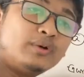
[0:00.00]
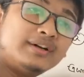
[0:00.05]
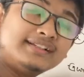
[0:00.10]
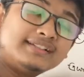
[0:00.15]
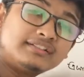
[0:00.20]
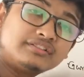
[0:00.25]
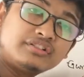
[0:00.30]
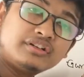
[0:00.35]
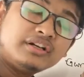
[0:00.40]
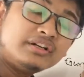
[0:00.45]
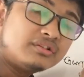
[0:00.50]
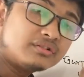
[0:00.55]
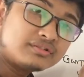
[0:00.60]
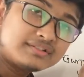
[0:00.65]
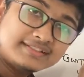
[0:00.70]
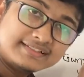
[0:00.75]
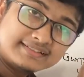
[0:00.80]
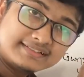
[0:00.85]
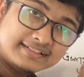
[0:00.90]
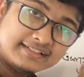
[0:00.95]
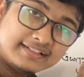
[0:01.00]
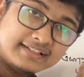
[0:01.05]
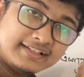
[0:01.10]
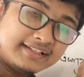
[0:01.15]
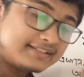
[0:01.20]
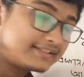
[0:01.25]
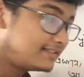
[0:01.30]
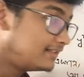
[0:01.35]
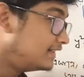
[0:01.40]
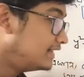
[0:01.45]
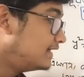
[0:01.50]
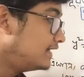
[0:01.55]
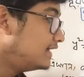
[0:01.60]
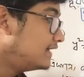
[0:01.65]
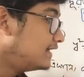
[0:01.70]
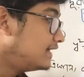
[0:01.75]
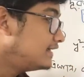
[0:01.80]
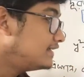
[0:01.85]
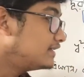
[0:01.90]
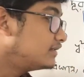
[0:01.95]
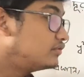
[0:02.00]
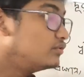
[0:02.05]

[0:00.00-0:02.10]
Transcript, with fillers: ওয়াই স্কোয়ার ইকুয়াল টু সিক্সটিন এক্স এই যে